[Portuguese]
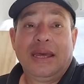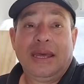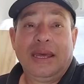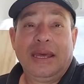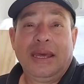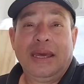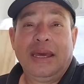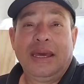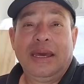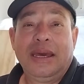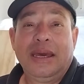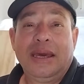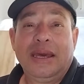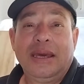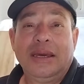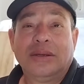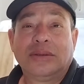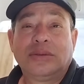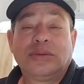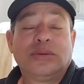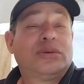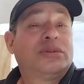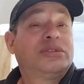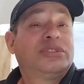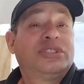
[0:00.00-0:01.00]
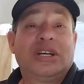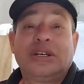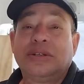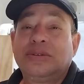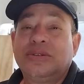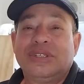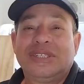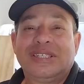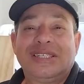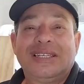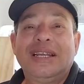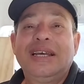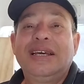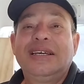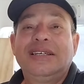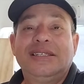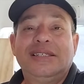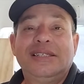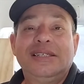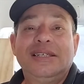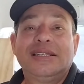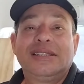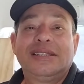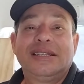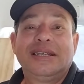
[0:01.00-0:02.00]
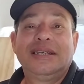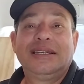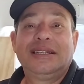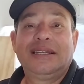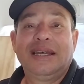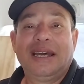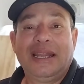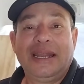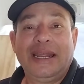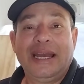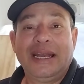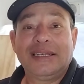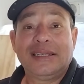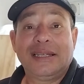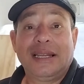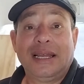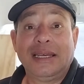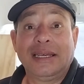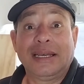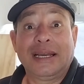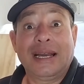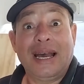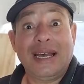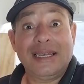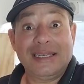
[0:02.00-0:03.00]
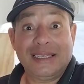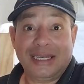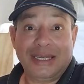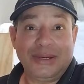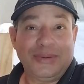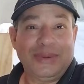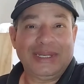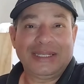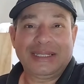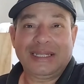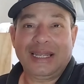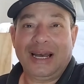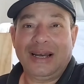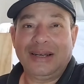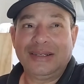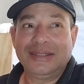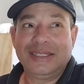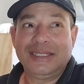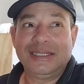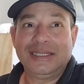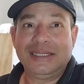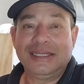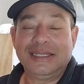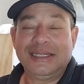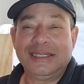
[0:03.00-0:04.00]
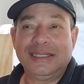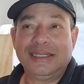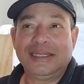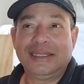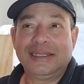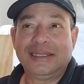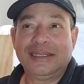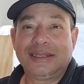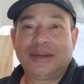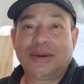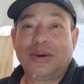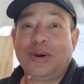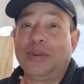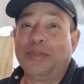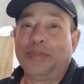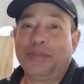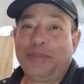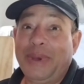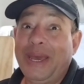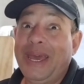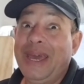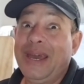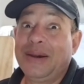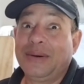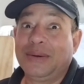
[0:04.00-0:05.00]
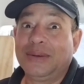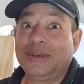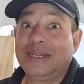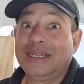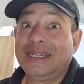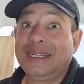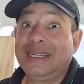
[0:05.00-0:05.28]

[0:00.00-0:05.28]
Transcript: é, eu tô já com uns três dias sem internet lá em casa, que é uma tal de Copel,